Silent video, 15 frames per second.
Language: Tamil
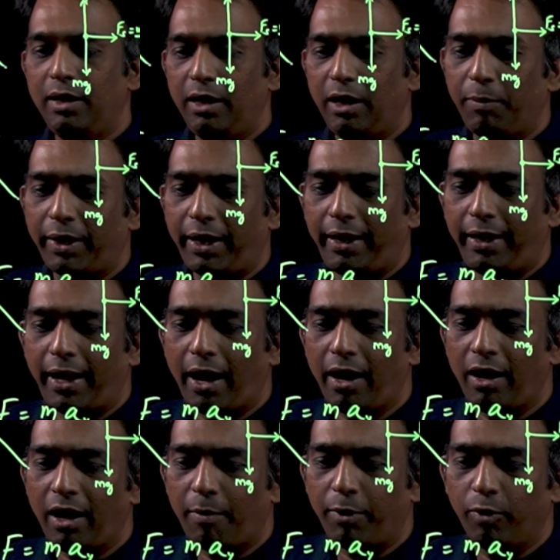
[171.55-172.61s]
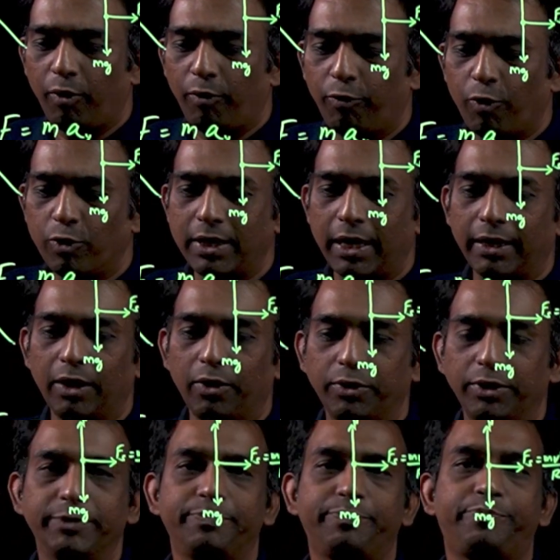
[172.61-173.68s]
நமக்கு என் அப்படின்னு ஒரு ஃபோர்ஸ் ஆக்ட்
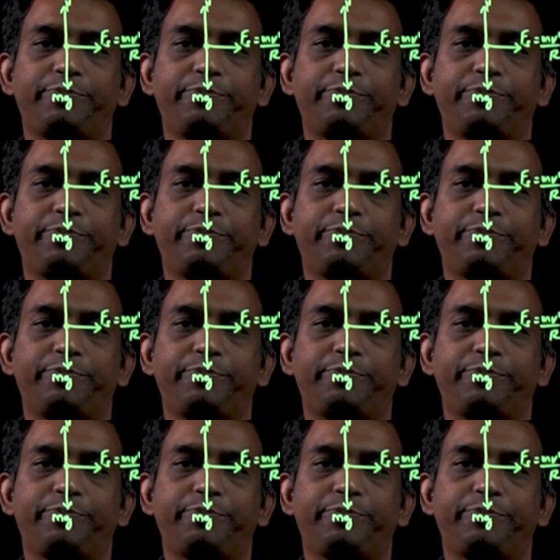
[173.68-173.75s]
ஆகுது